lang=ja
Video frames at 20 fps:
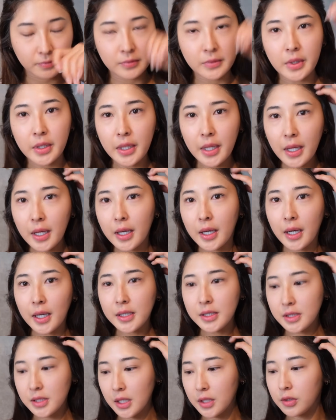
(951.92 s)
るで
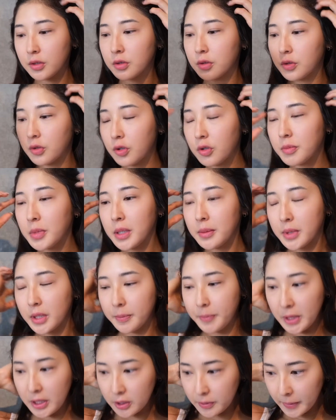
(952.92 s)
アイシャドウを前ま
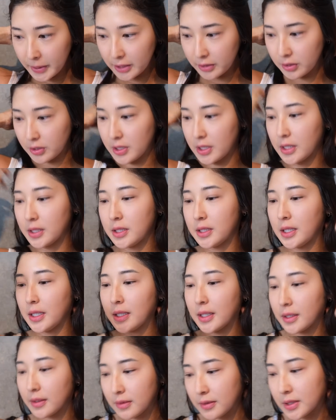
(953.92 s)
でピンクパレット使ってて
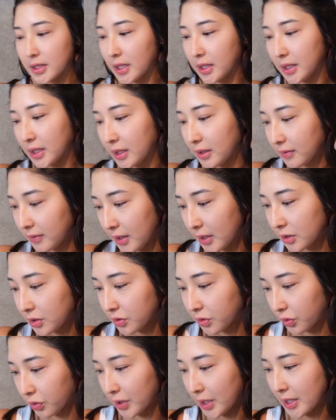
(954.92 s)
んけど最近は
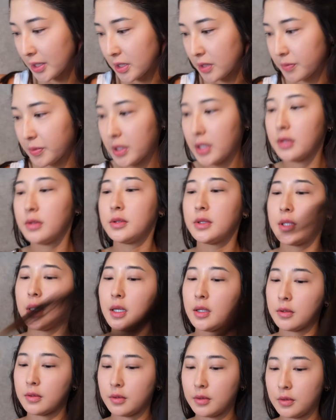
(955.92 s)
ちょっとオレンジブラウン
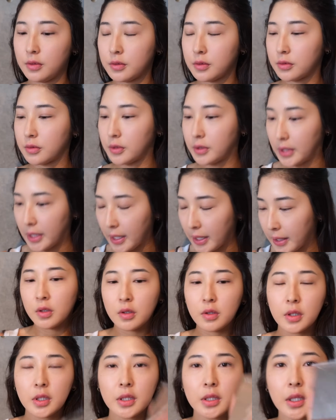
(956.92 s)
系ということ
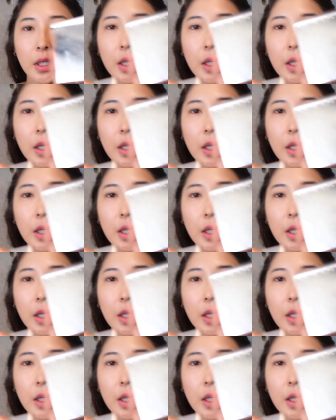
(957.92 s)
でこれね